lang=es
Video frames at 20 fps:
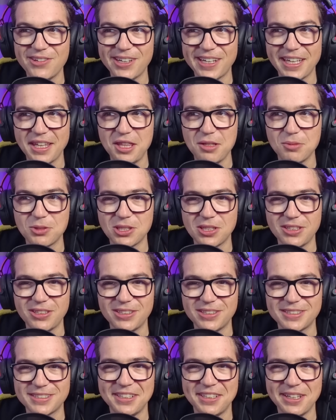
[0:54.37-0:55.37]
¿Qué decís
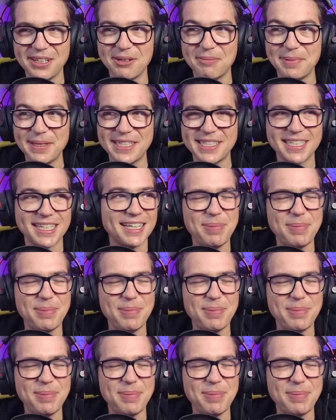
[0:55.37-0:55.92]
vosotros? Yo digo pizza.